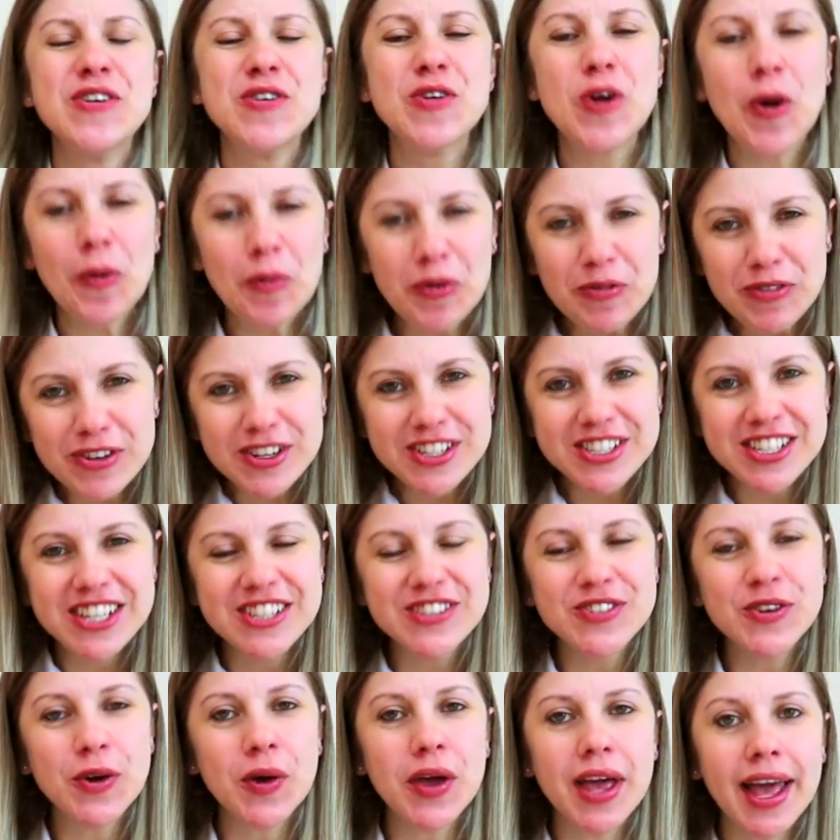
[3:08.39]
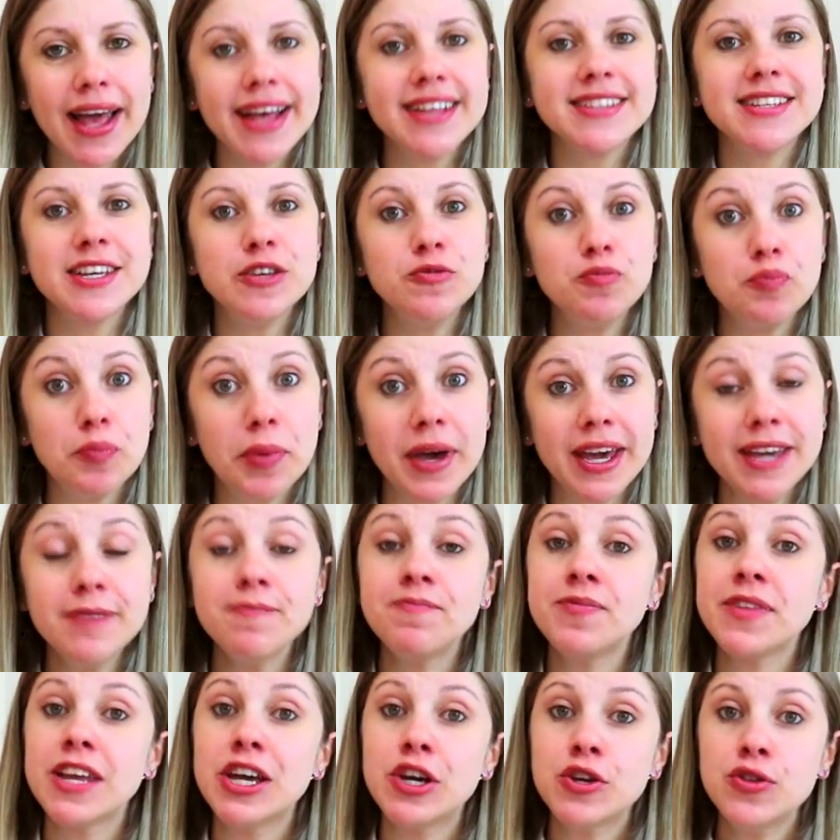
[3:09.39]
como vocês conhecem
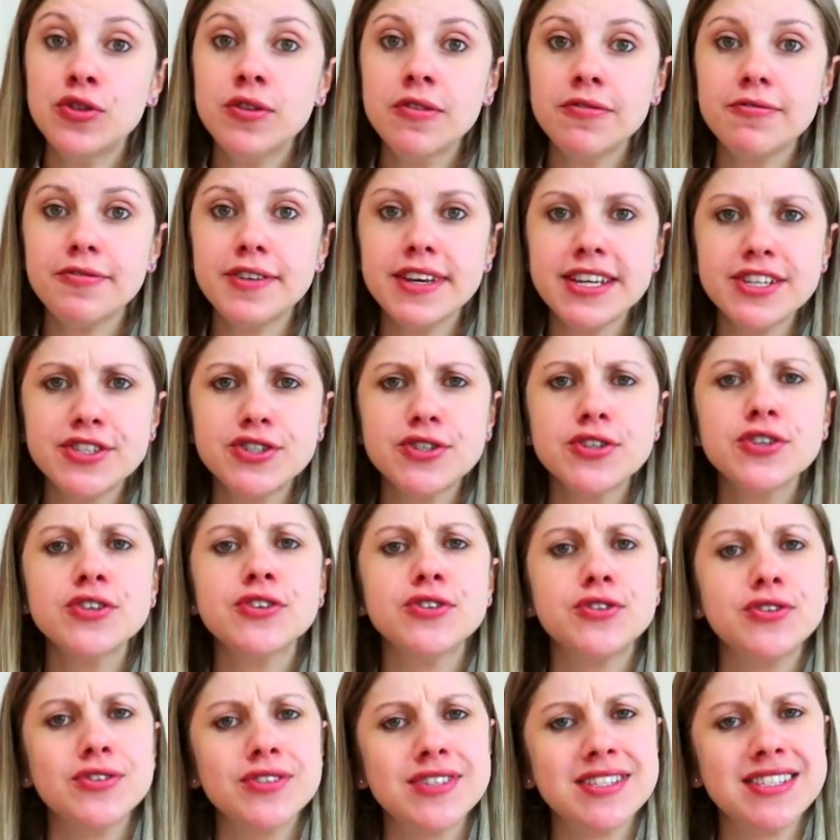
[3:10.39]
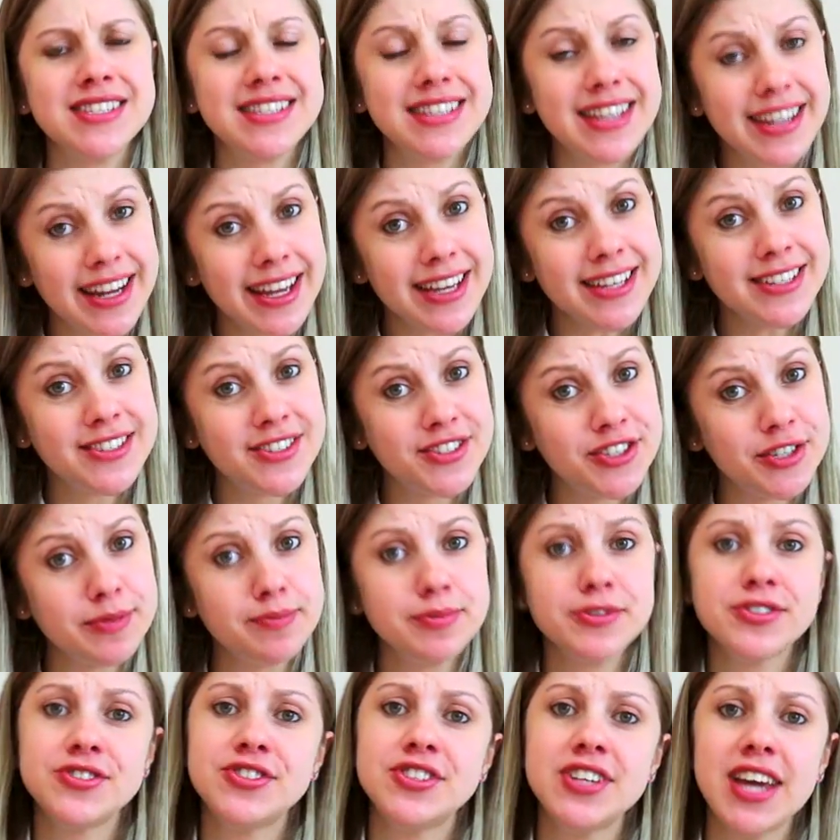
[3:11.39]
bem do vídeo dos três
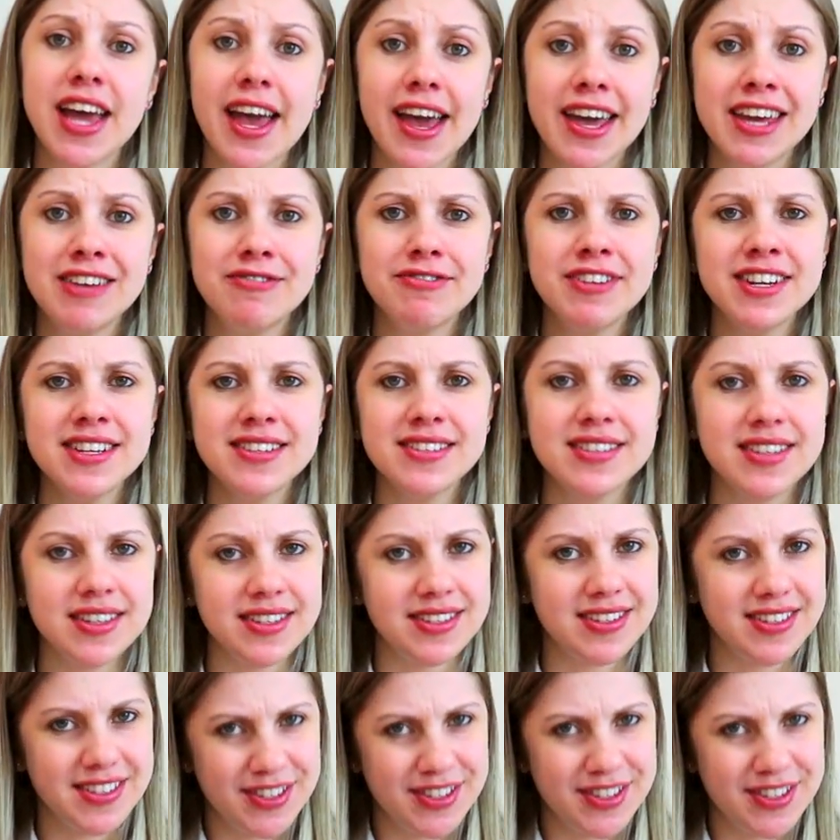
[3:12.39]
tipos de R em francês.